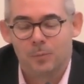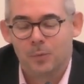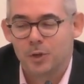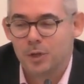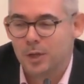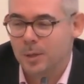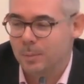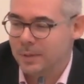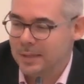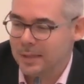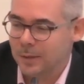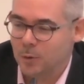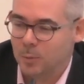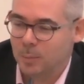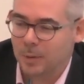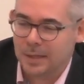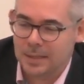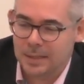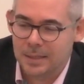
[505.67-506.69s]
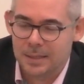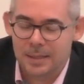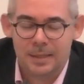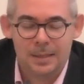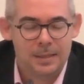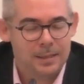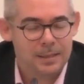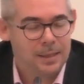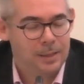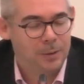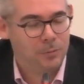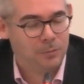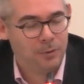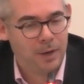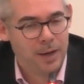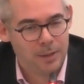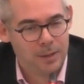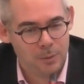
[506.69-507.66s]
j'ai le plaisir de présider celle de
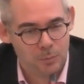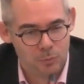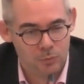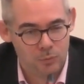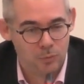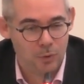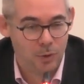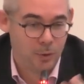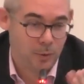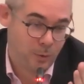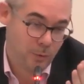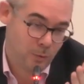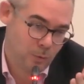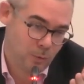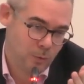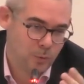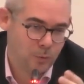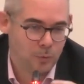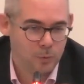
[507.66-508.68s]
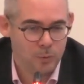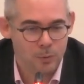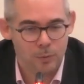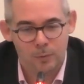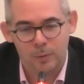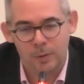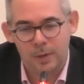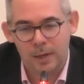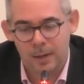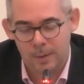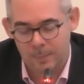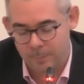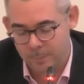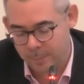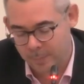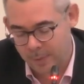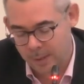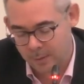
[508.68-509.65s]
Fran Bouvran, de la
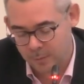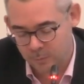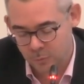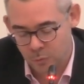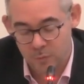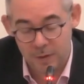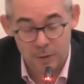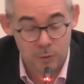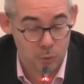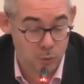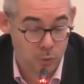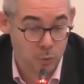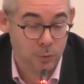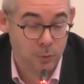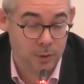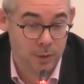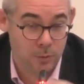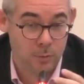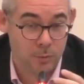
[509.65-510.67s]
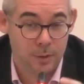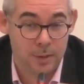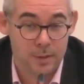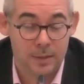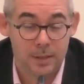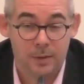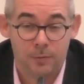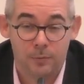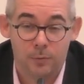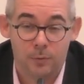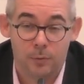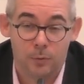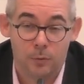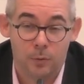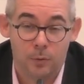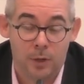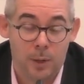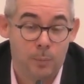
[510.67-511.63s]
du Val-Suzon, qui est une réserve
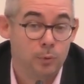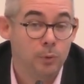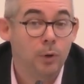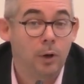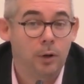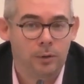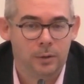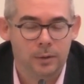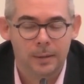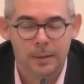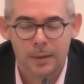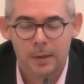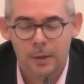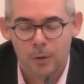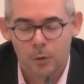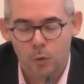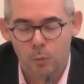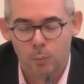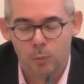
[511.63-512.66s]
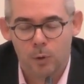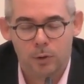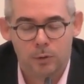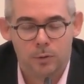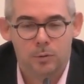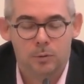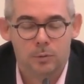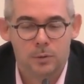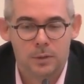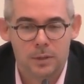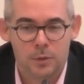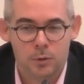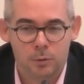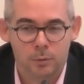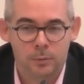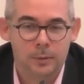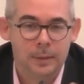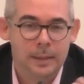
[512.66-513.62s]
euh, la plus grande aux portes de
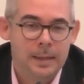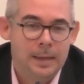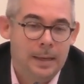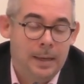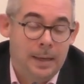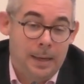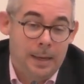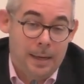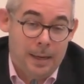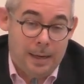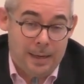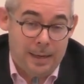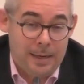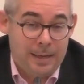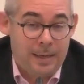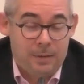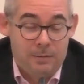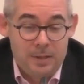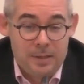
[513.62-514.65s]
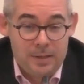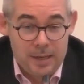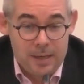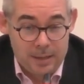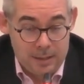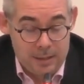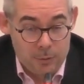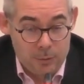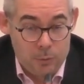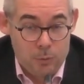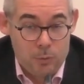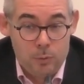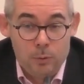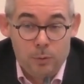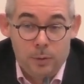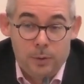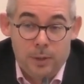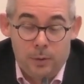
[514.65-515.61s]
Dijon les cavités et
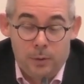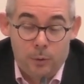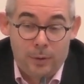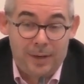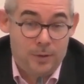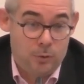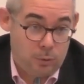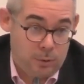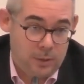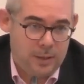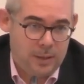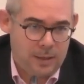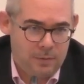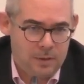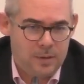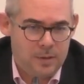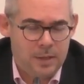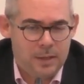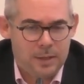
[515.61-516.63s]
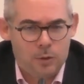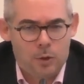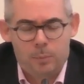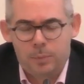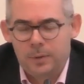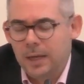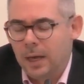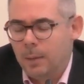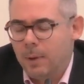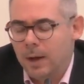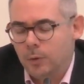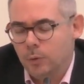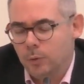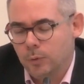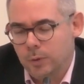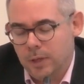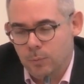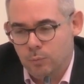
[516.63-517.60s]
euh, le réseau des cavités achiroptères,
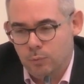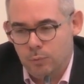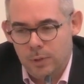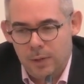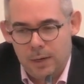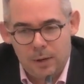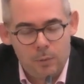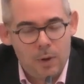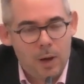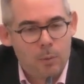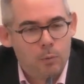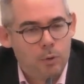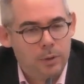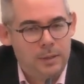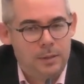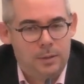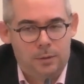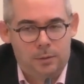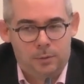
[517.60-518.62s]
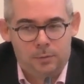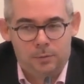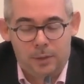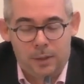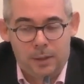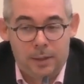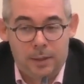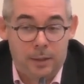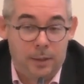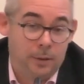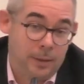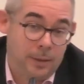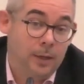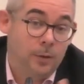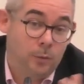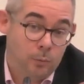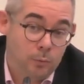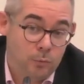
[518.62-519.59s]
pardon, et puis la Loire bourguignonne. Voilà, il y en
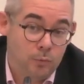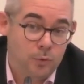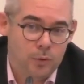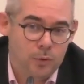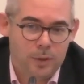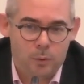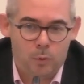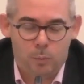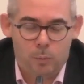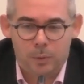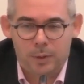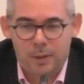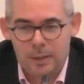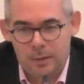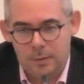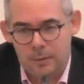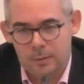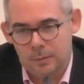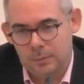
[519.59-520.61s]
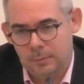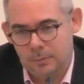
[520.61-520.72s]
a donc vous aurez compris euh,